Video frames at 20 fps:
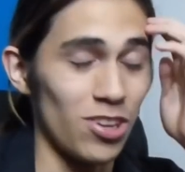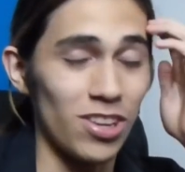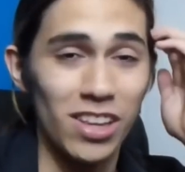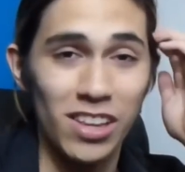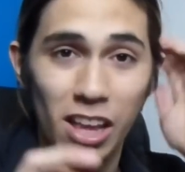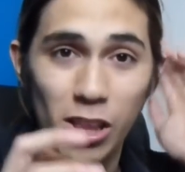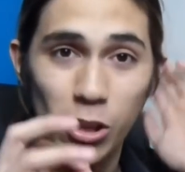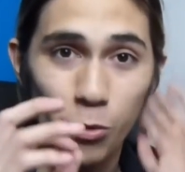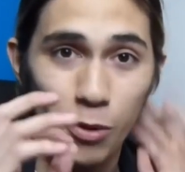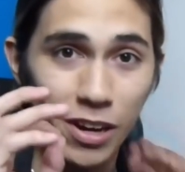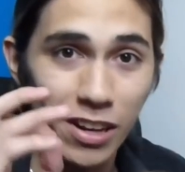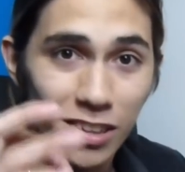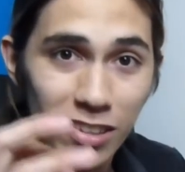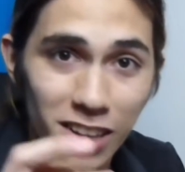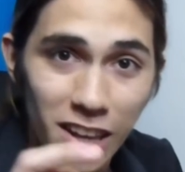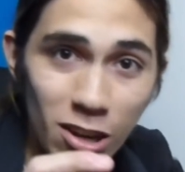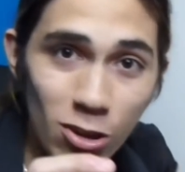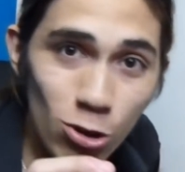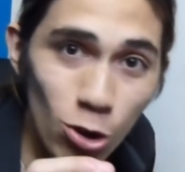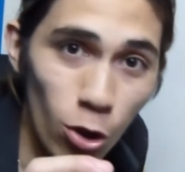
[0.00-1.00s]
Estoy intentando ver
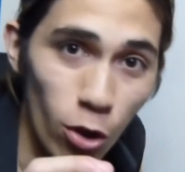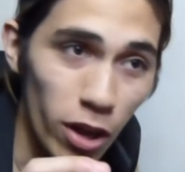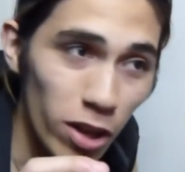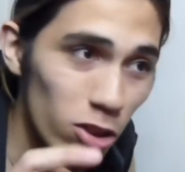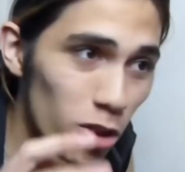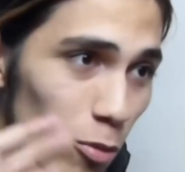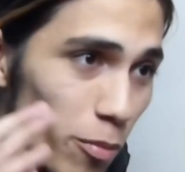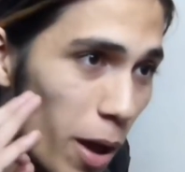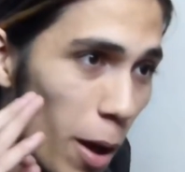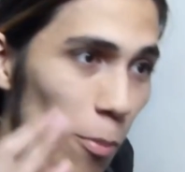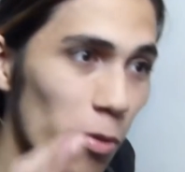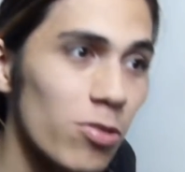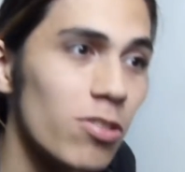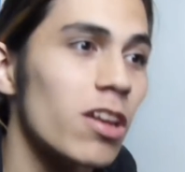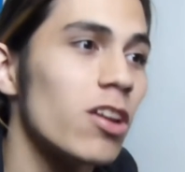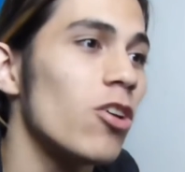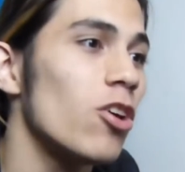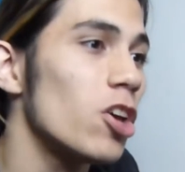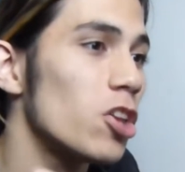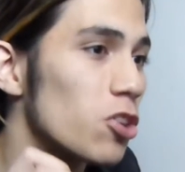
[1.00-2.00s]
serio todo esto, veamos
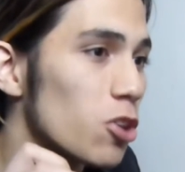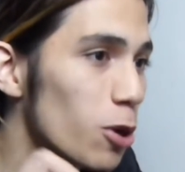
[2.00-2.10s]
serio